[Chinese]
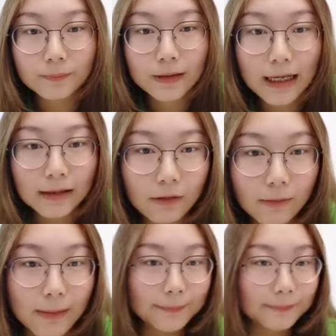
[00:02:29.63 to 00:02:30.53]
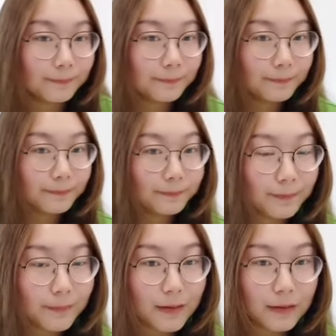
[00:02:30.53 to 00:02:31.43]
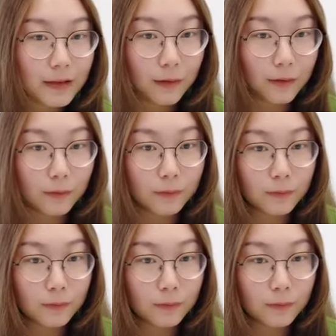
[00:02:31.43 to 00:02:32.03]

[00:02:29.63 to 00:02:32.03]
看到了吗？So